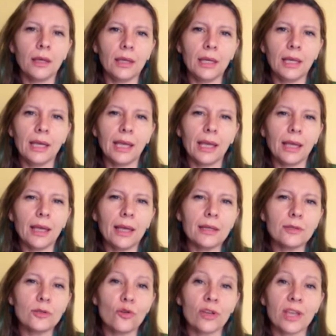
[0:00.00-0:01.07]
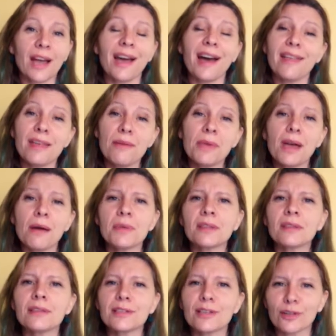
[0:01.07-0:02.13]
y qué es lo que
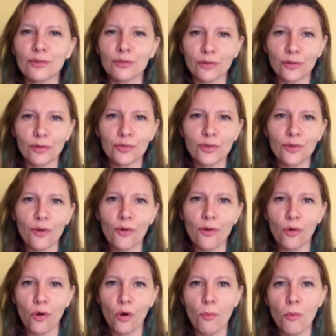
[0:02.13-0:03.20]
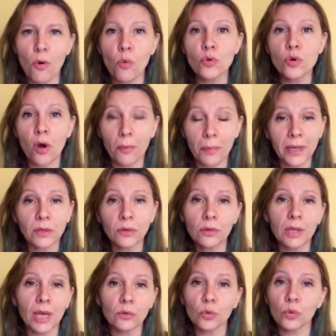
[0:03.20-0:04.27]
académicamente se reconoció como un
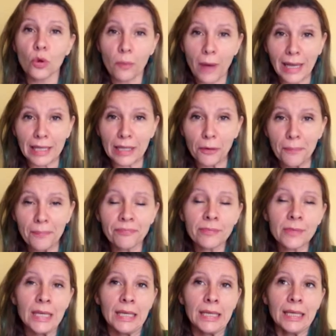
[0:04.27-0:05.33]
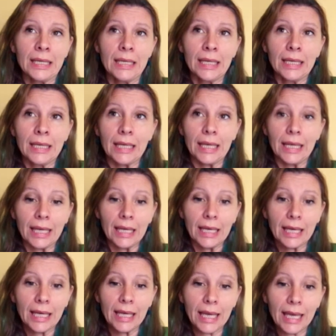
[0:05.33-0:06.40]
objeto de estudio válido.
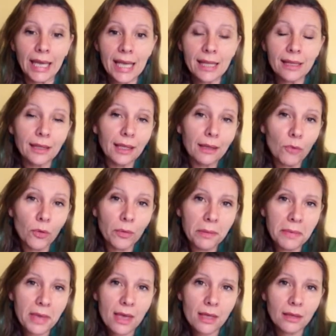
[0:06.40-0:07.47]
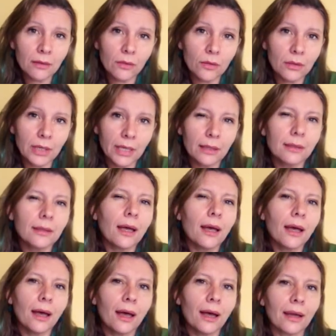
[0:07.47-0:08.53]
Eh, este movimiento,
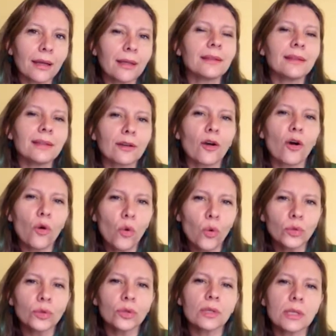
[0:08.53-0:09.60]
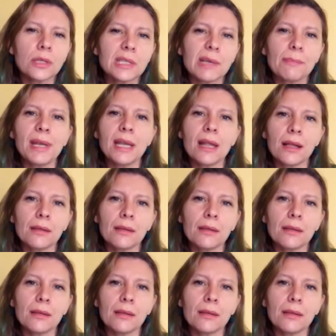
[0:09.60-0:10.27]
este conjunto de disciplinas